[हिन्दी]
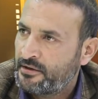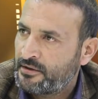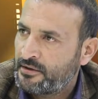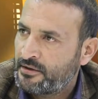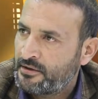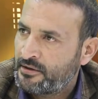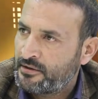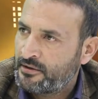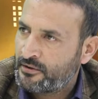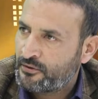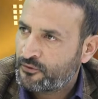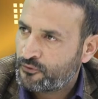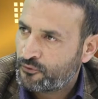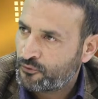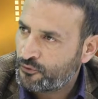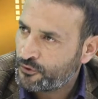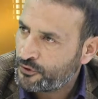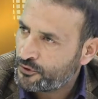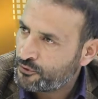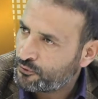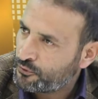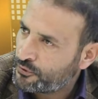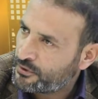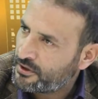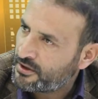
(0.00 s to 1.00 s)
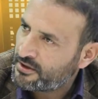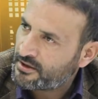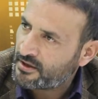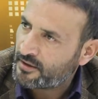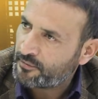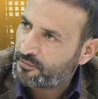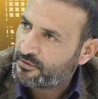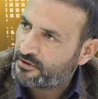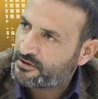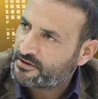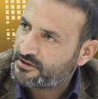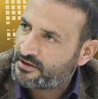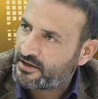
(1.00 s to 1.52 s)
ठीक क्योंकि उस
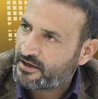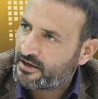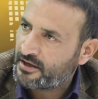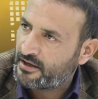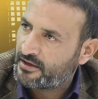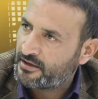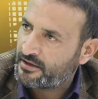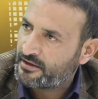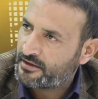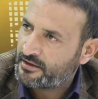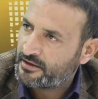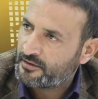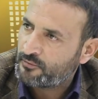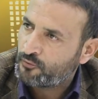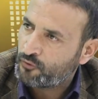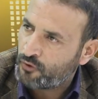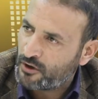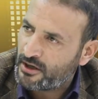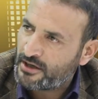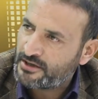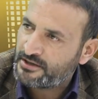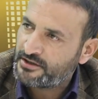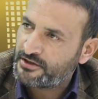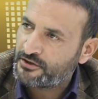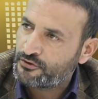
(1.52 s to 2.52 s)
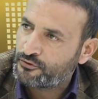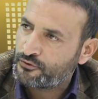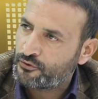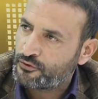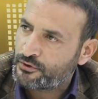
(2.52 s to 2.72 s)
हिसाब से स्ट्रगल नहीं की महाजिर